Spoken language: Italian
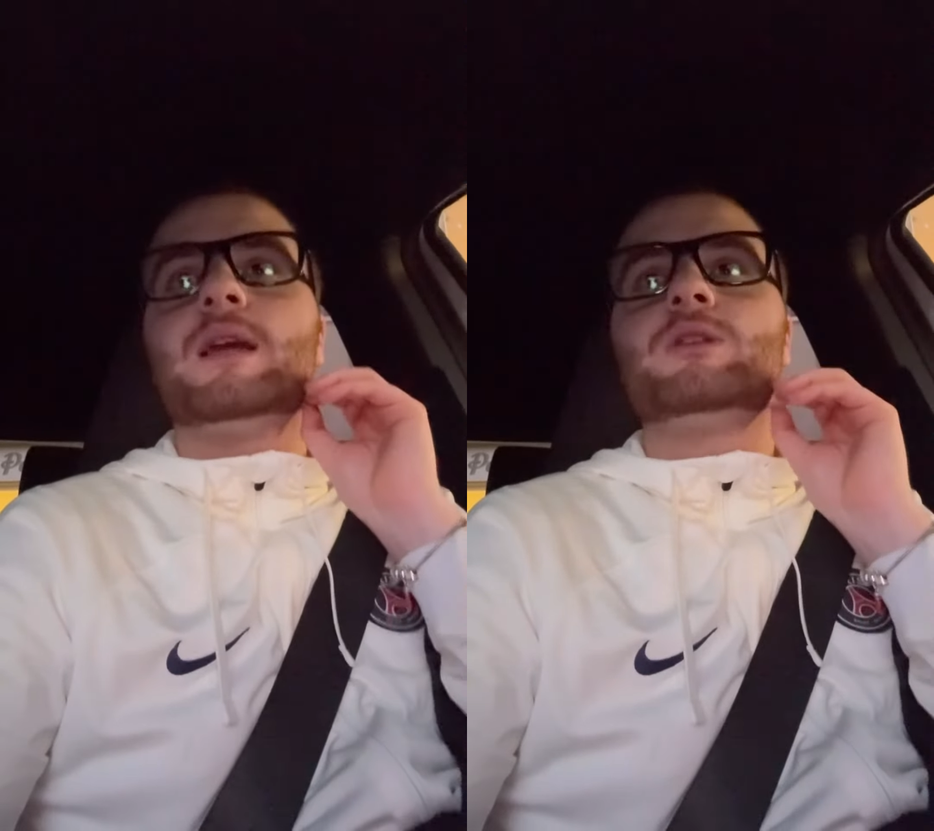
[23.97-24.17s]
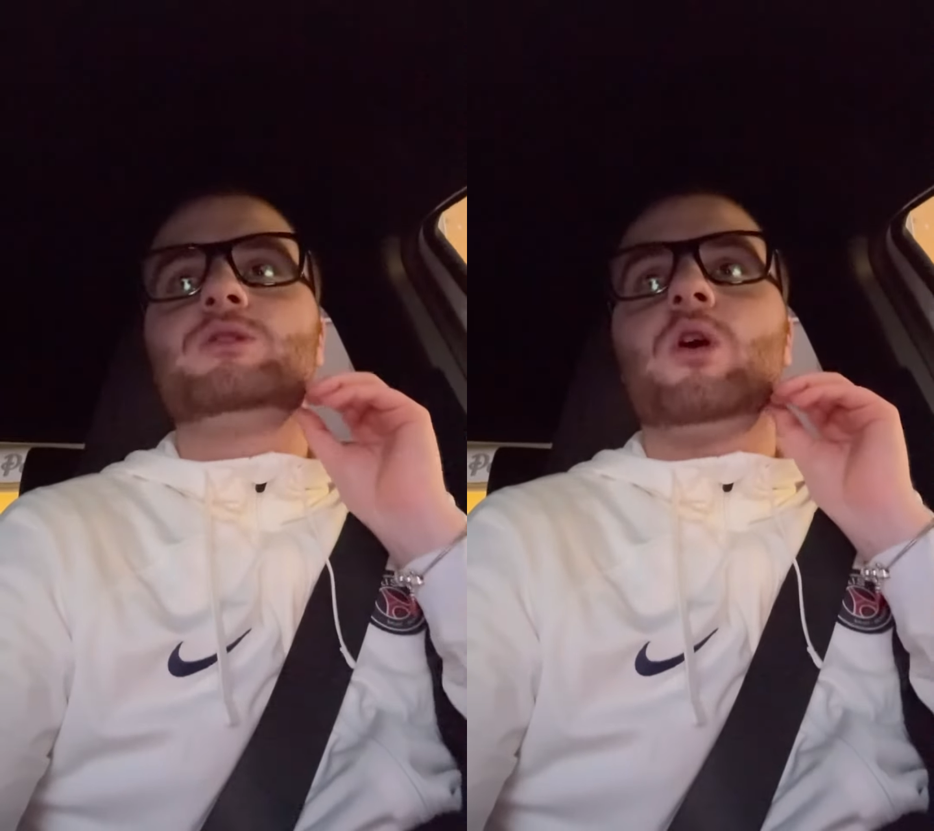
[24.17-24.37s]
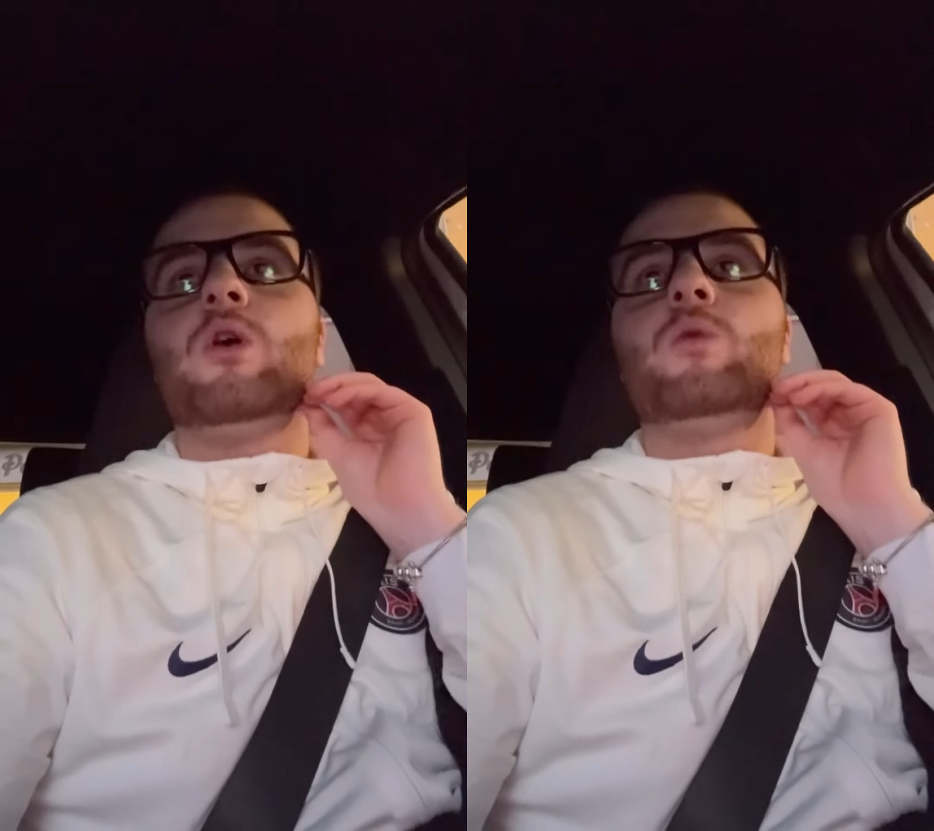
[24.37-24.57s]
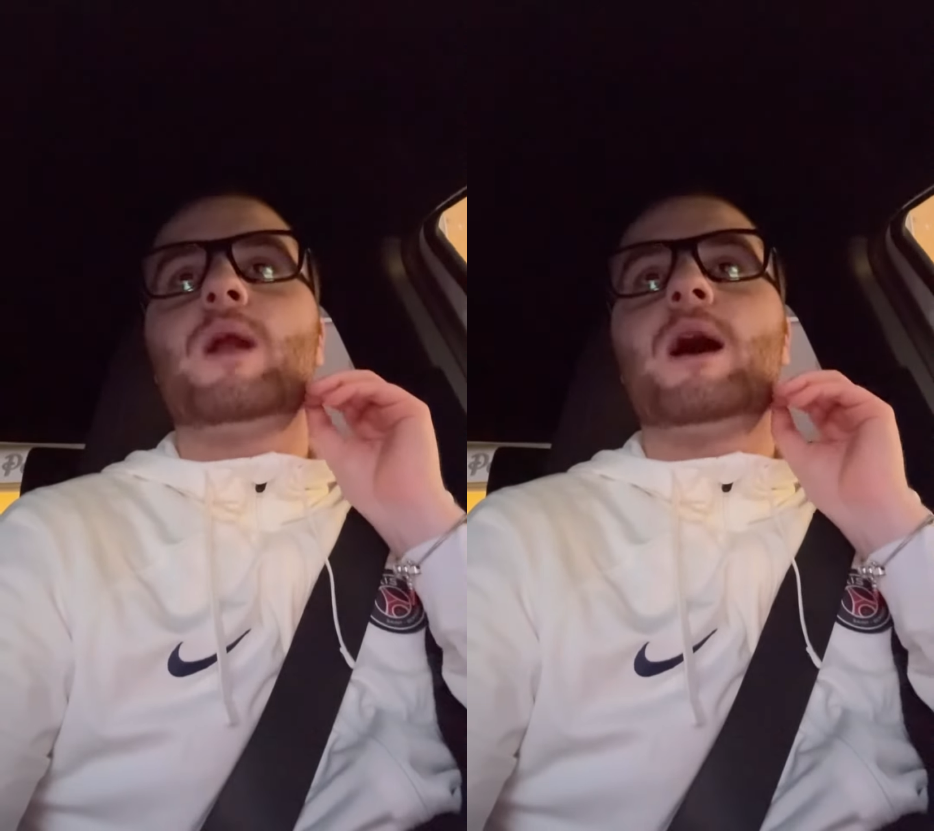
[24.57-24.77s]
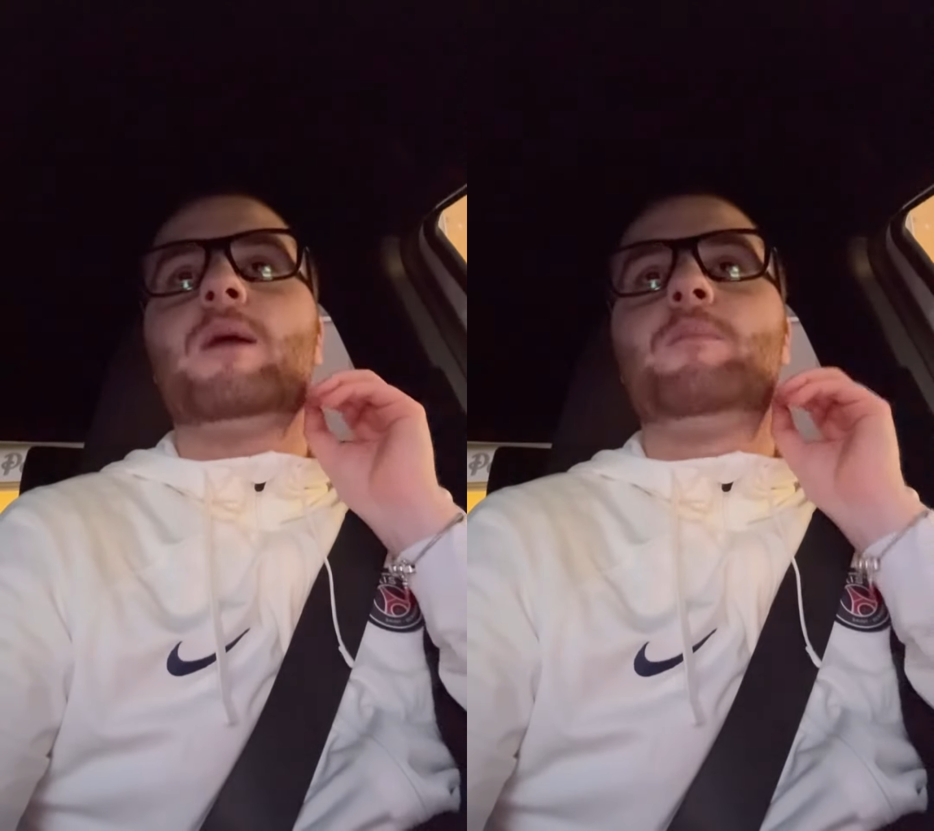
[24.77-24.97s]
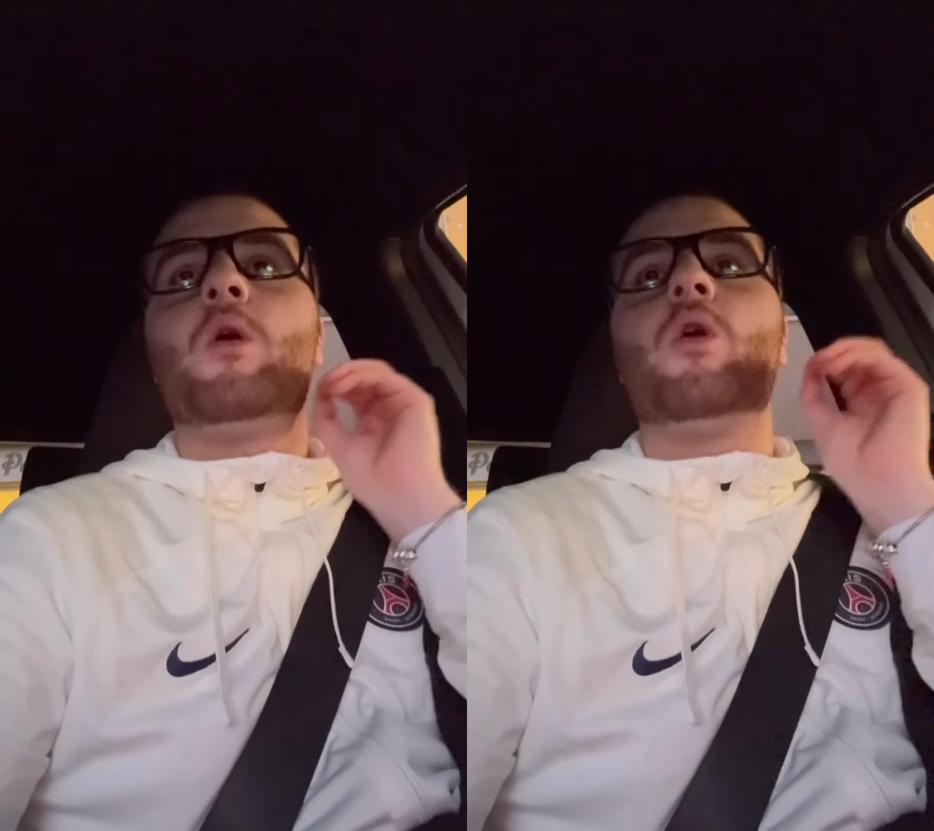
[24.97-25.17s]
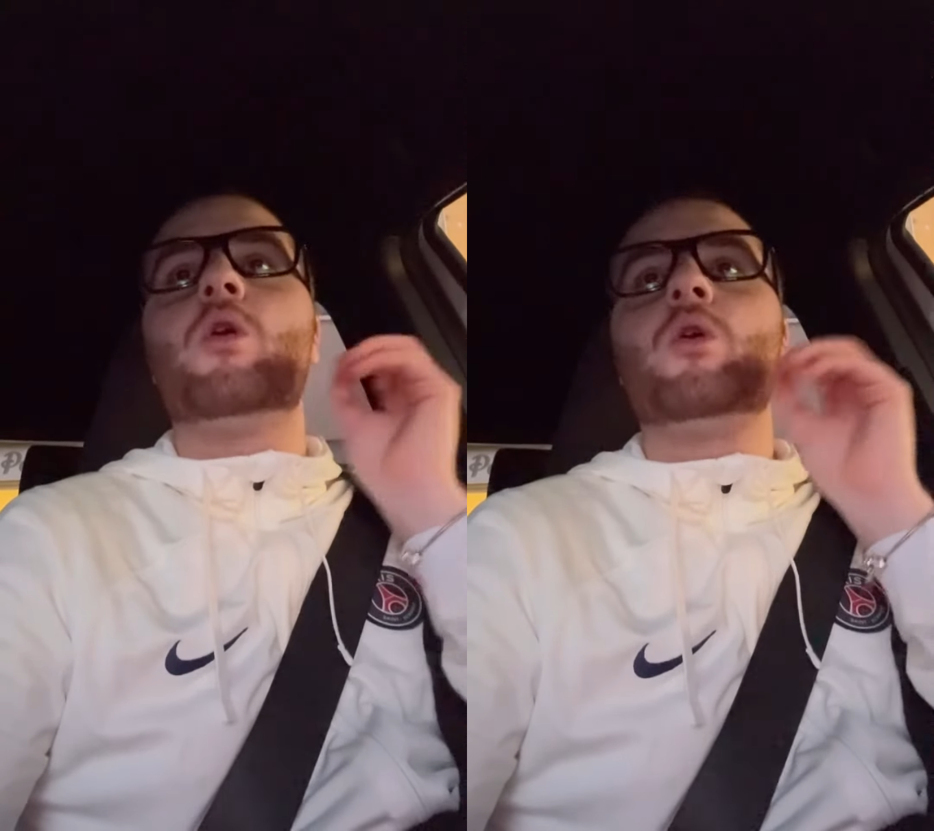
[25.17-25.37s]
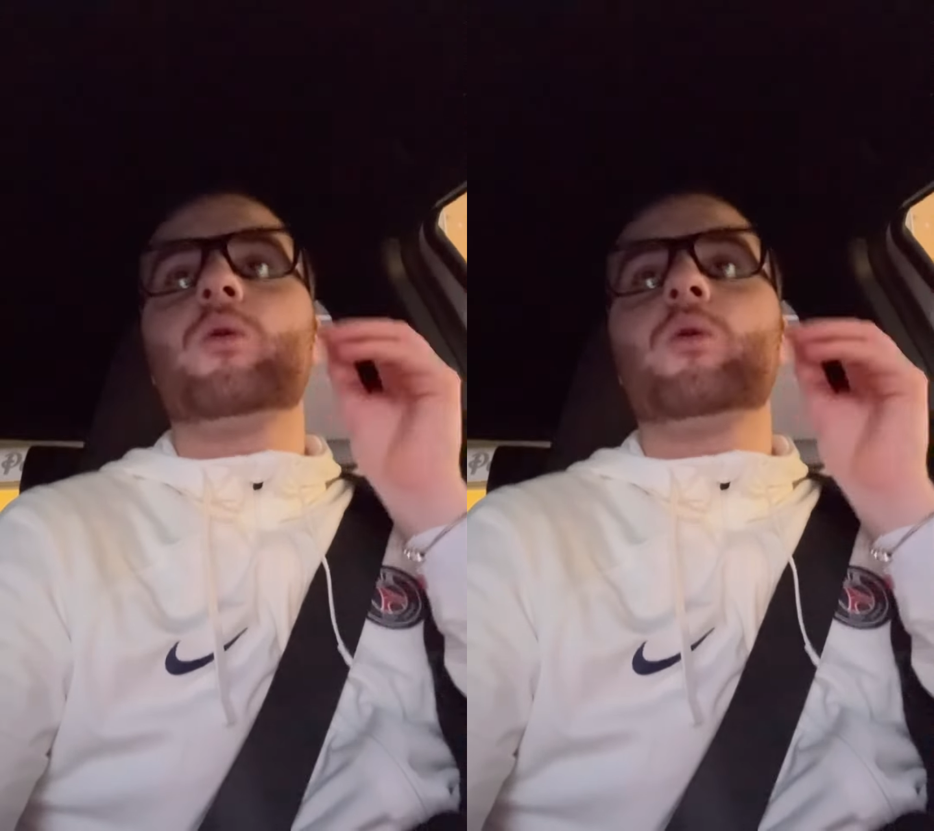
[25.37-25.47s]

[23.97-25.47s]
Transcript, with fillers: che ne so, una Polo,